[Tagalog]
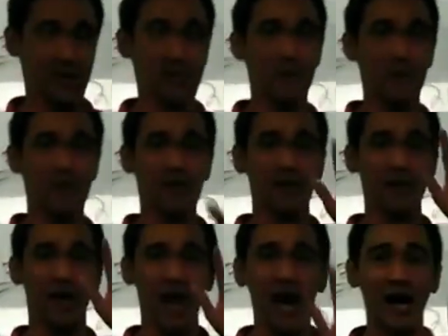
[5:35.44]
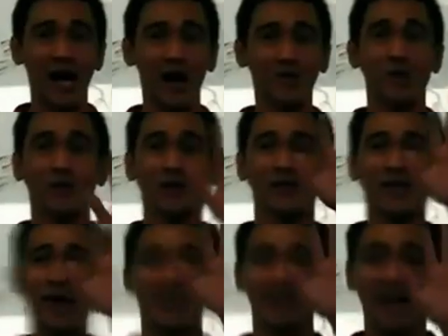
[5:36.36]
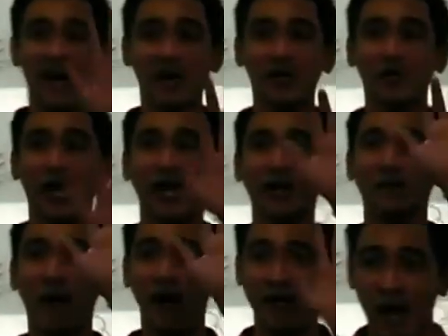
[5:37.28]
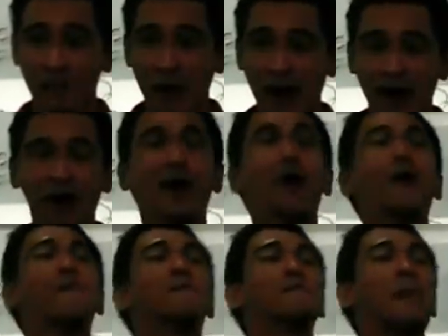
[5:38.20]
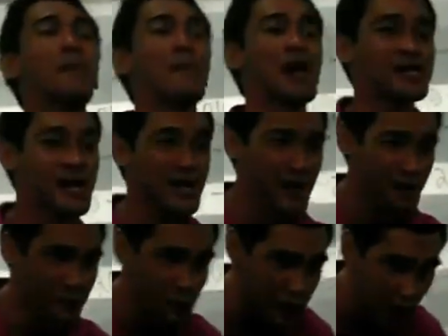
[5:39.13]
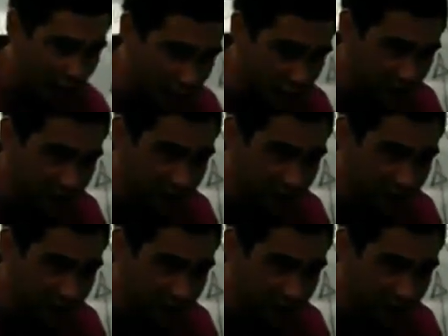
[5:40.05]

Kasi pagdating ng araw, na matanda na tayo at wala nang pakinabang, papalitan lang po tayo.